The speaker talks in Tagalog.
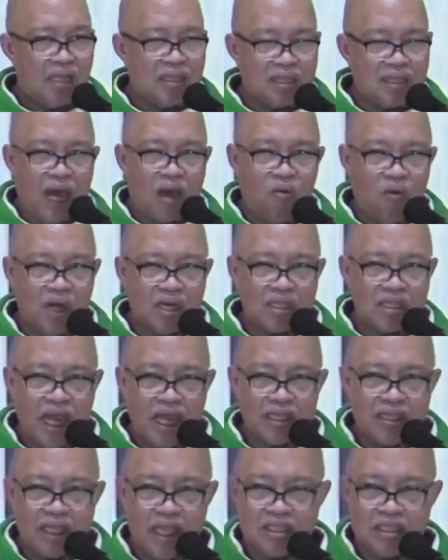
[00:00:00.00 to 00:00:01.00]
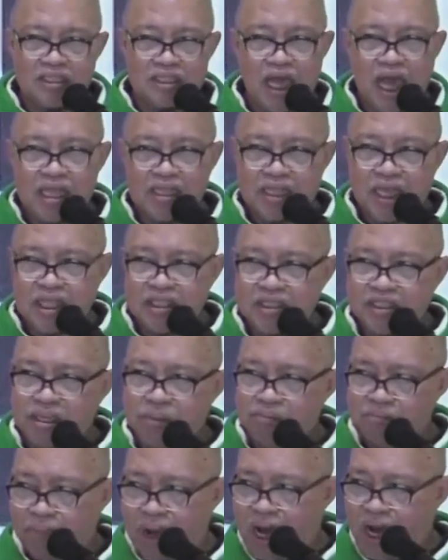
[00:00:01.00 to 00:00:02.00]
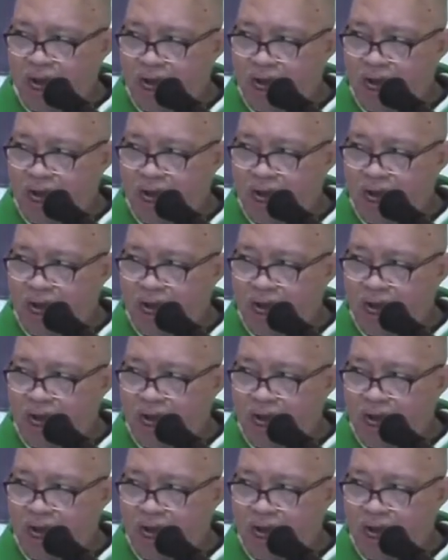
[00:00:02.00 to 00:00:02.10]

tawag natin sa ating simbahan